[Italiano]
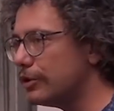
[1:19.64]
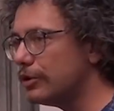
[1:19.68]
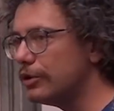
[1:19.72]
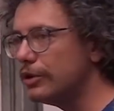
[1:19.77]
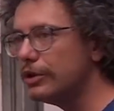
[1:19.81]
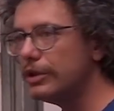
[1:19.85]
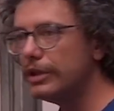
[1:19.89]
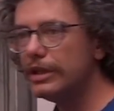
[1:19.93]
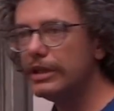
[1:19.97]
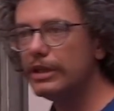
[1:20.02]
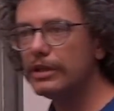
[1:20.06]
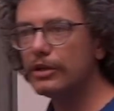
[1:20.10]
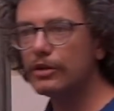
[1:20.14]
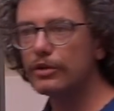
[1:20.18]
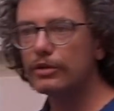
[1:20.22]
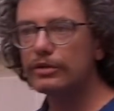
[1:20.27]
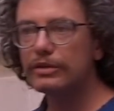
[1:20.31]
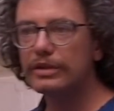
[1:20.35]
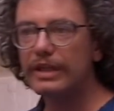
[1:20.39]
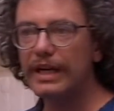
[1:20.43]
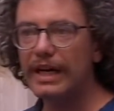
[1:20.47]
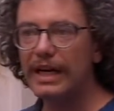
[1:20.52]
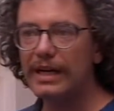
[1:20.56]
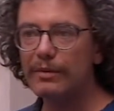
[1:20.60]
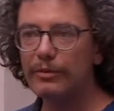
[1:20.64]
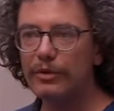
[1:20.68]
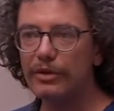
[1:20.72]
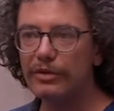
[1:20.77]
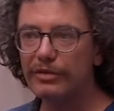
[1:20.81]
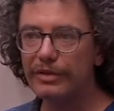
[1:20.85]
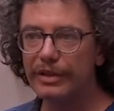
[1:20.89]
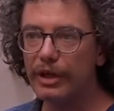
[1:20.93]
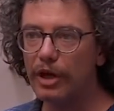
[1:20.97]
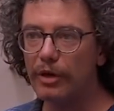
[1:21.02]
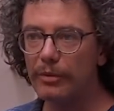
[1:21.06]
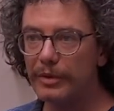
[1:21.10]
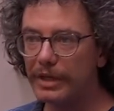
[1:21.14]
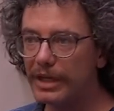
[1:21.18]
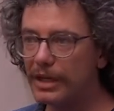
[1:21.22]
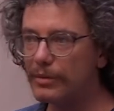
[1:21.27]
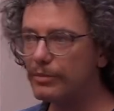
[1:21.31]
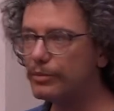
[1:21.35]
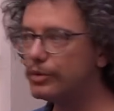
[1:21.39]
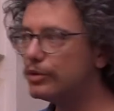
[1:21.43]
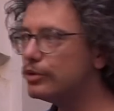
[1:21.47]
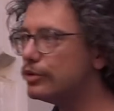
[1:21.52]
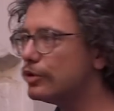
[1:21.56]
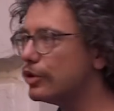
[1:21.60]
noi incontriamo fenomeni
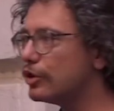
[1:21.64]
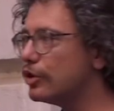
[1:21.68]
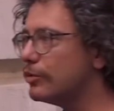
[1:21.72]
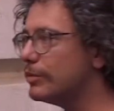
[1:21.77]
appunto